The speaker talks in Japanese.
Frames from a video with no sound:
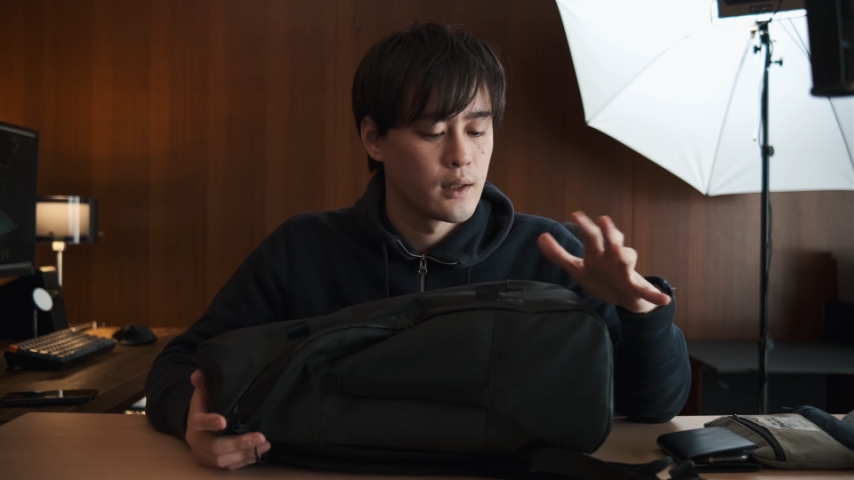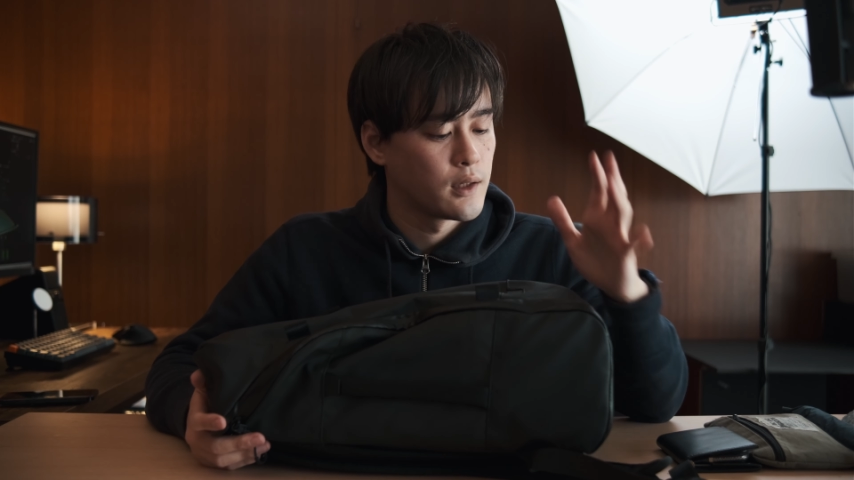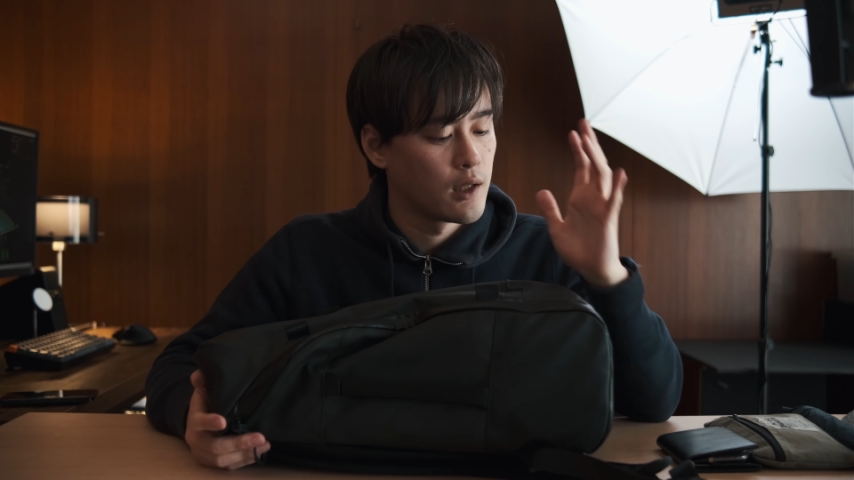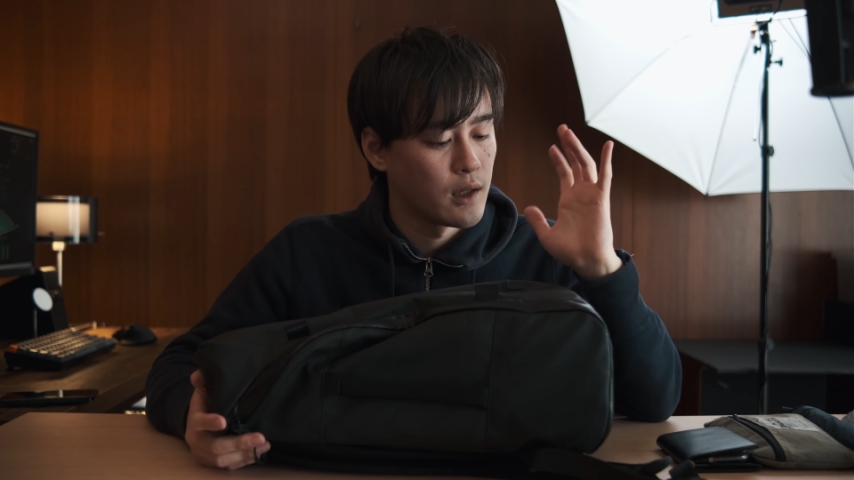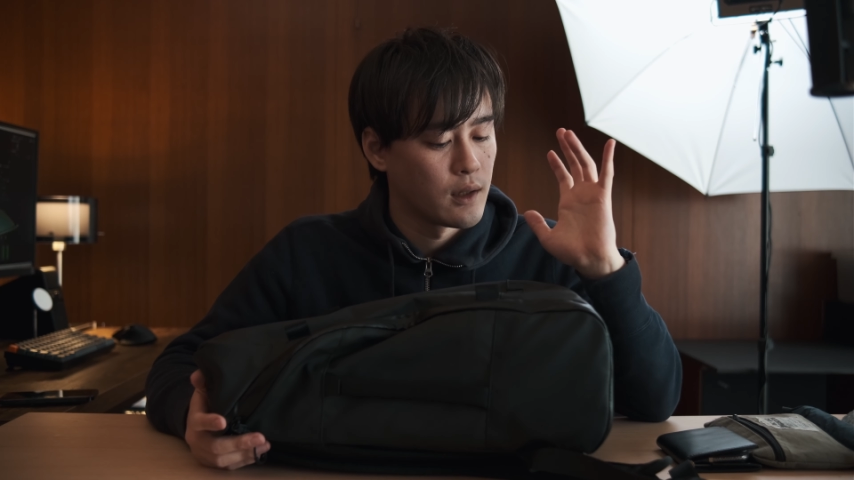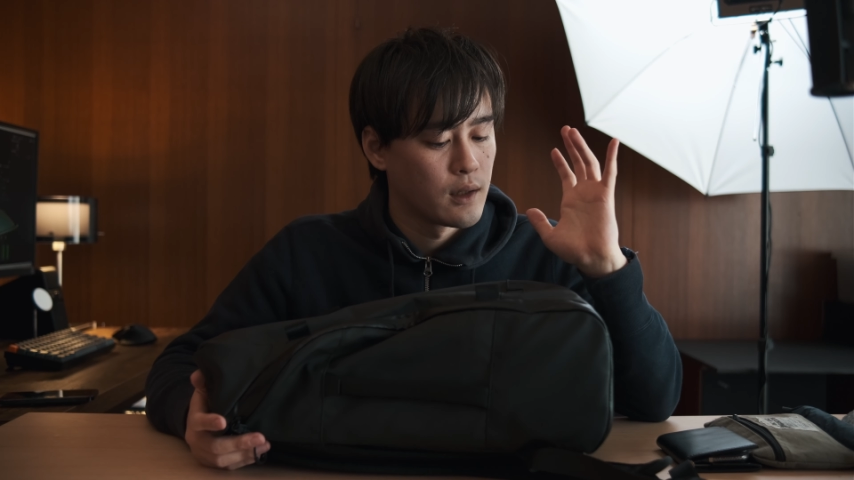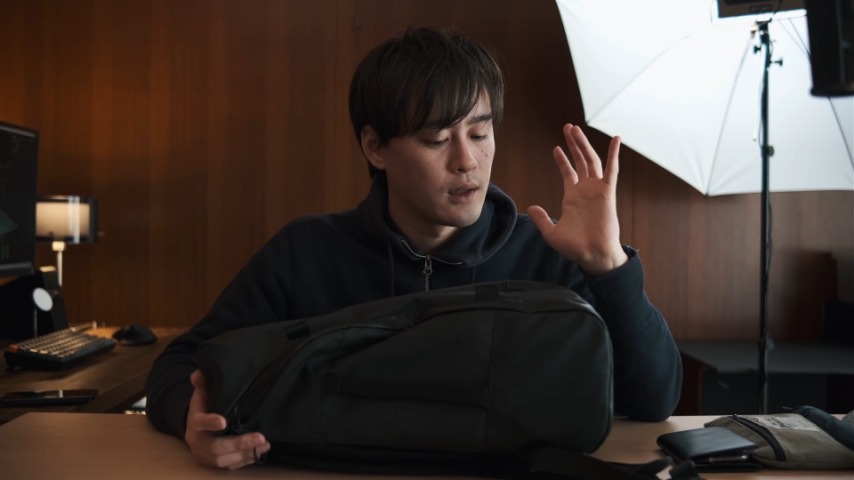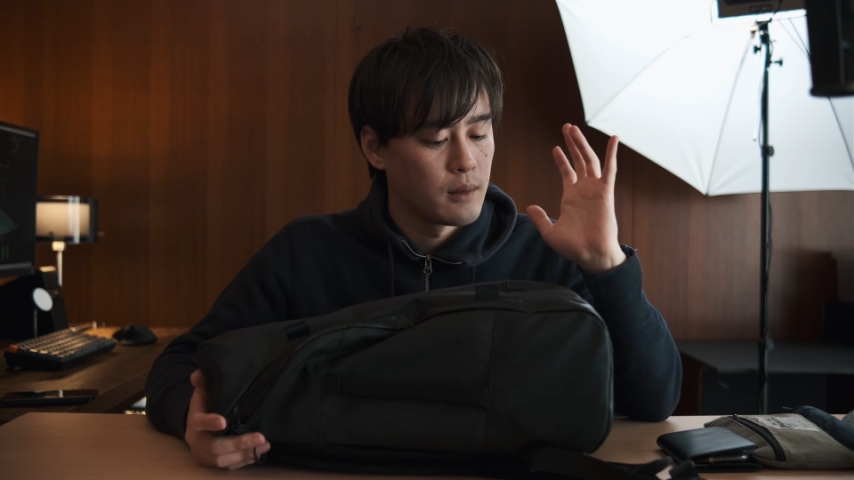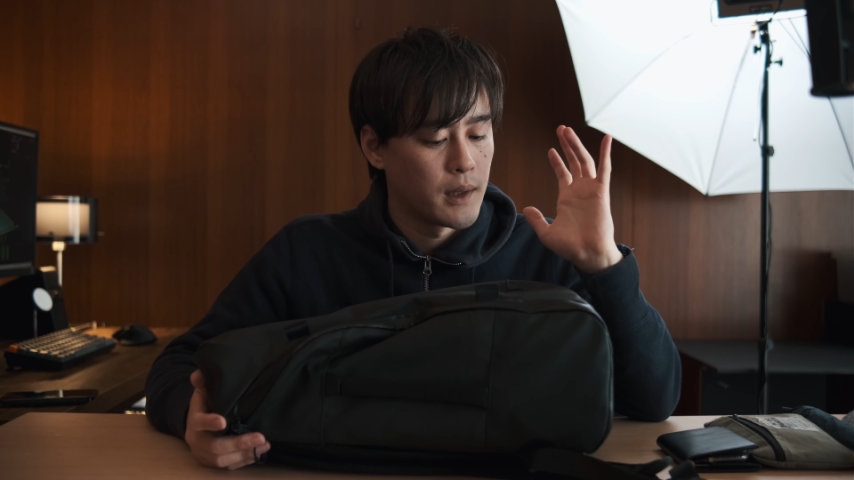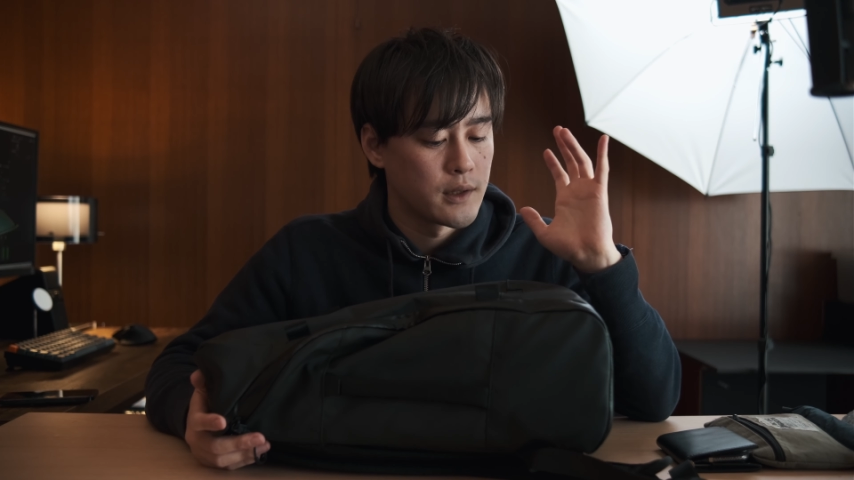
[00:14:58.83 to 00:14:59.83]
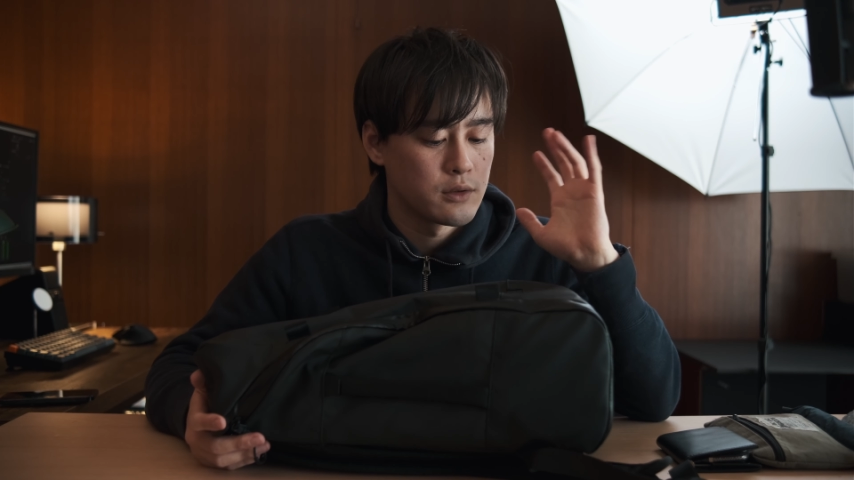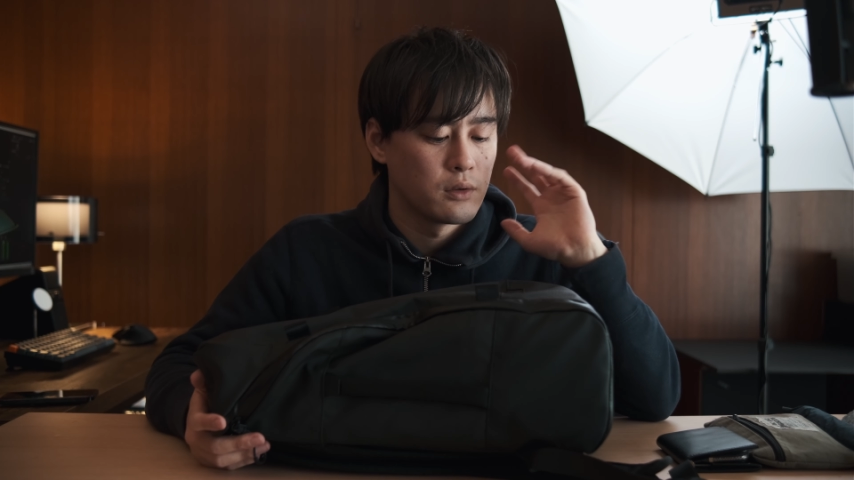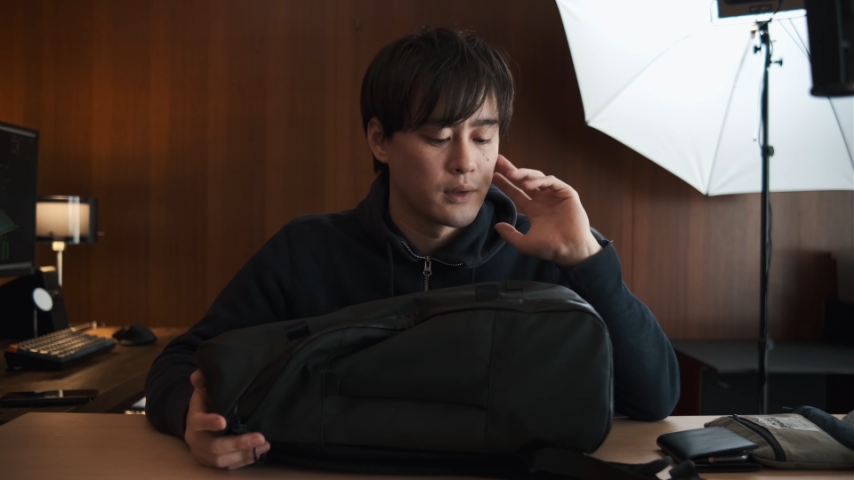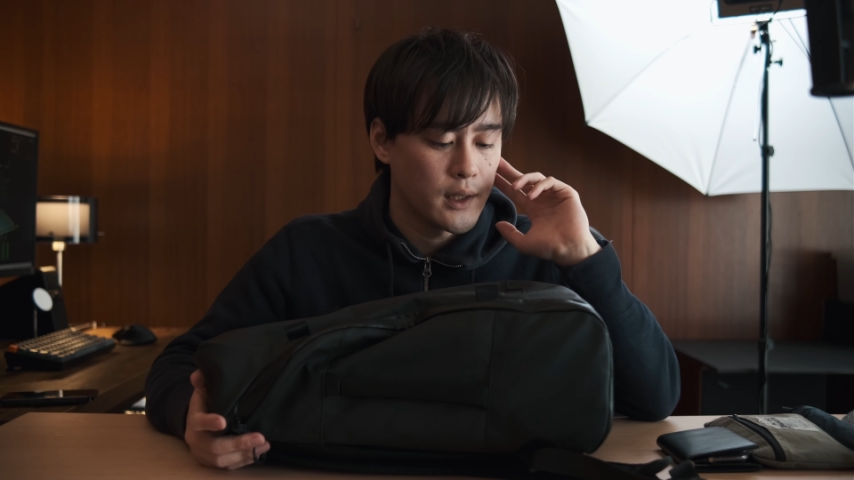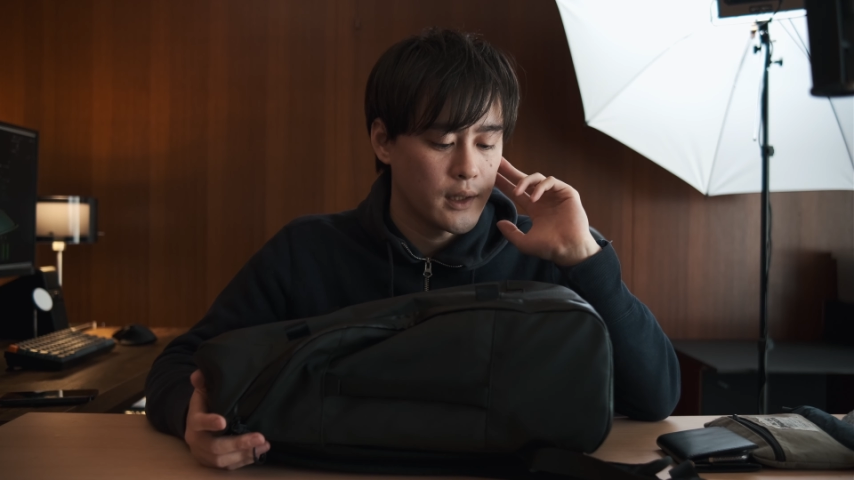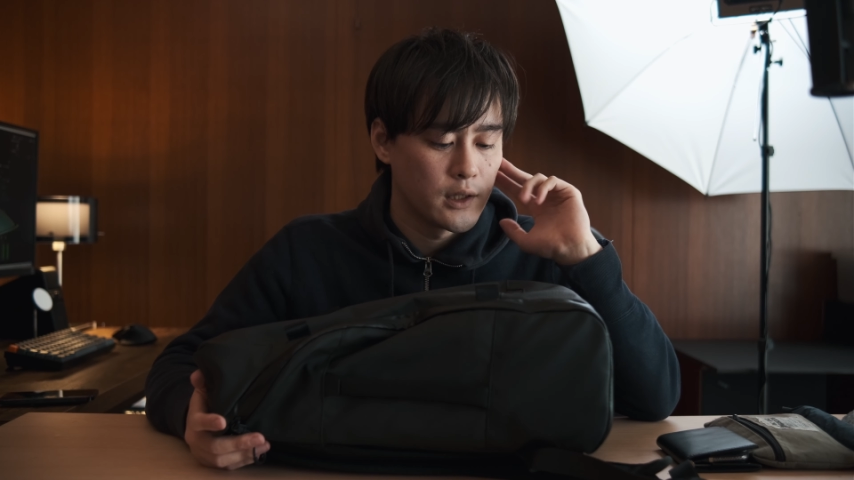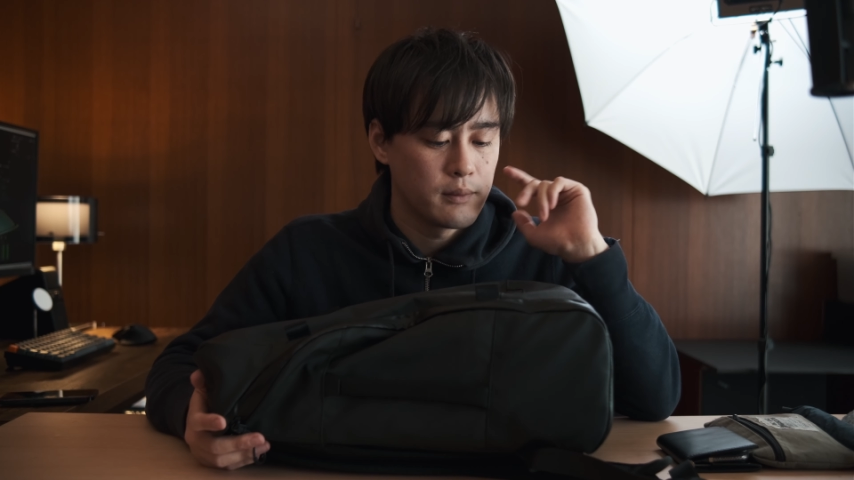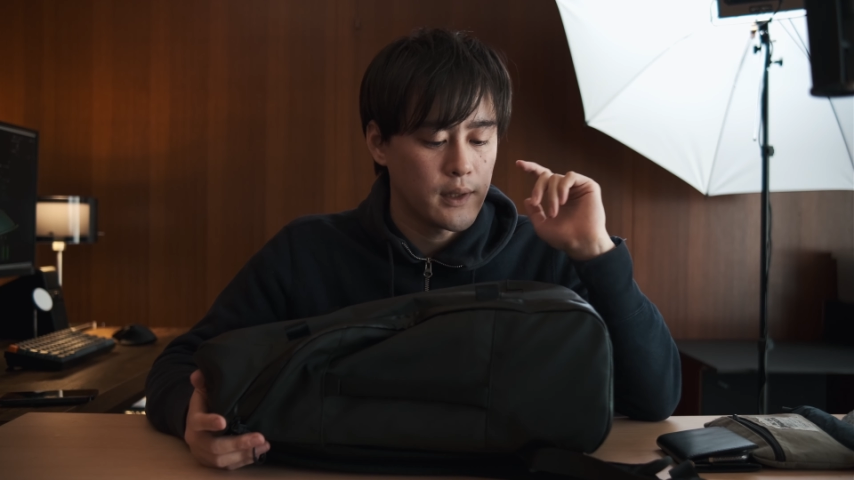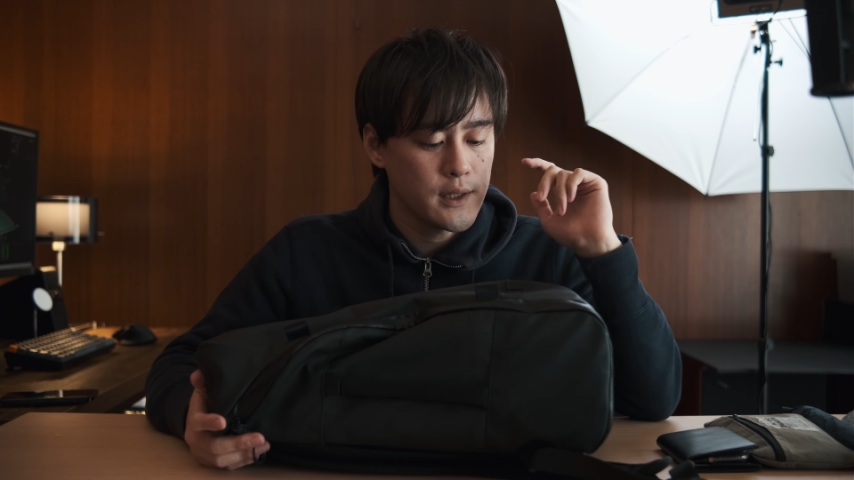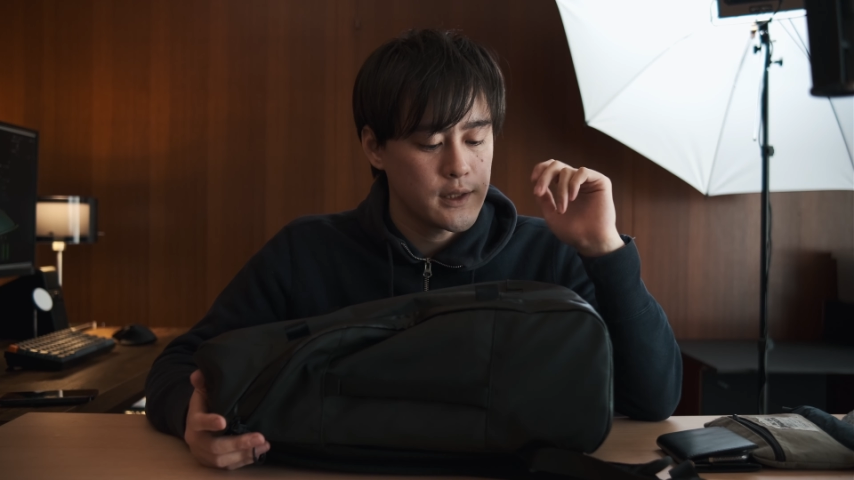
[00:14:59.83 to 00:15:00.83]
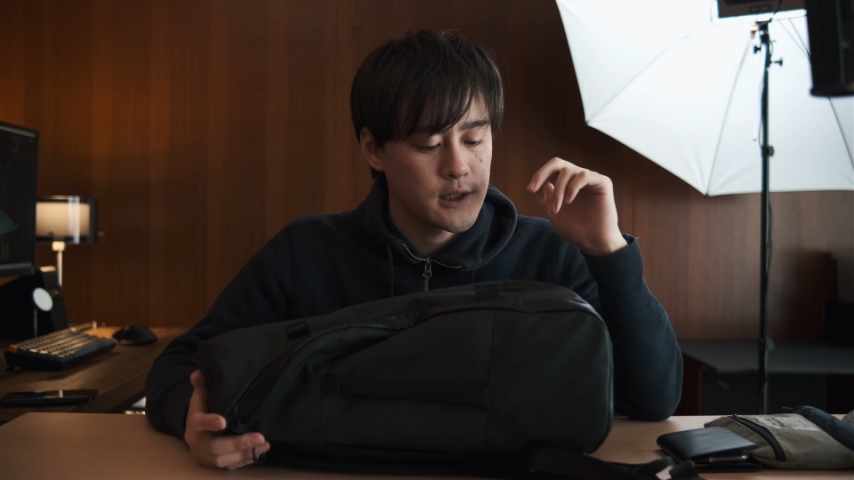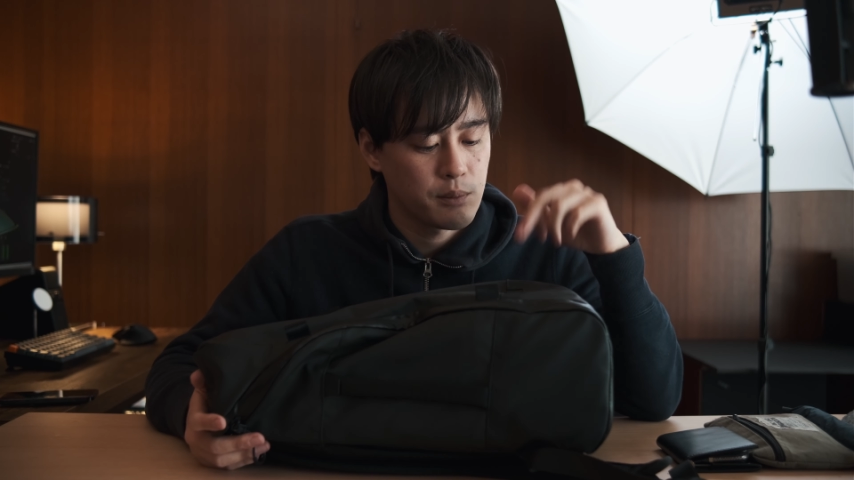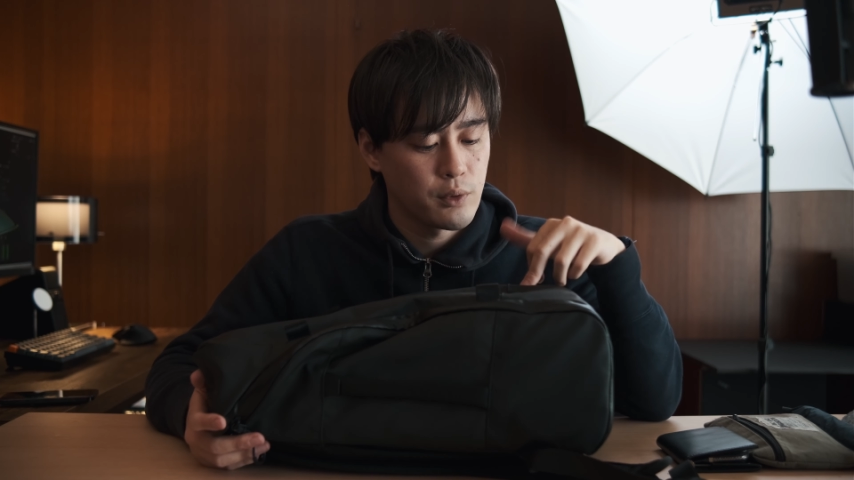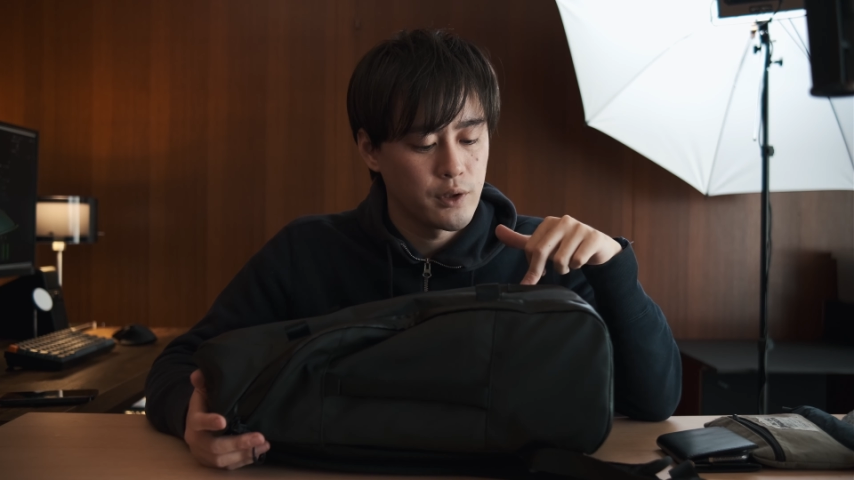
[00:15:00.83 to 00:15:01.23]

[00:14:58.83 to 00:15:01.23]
で、まあそうね、いまいちなポ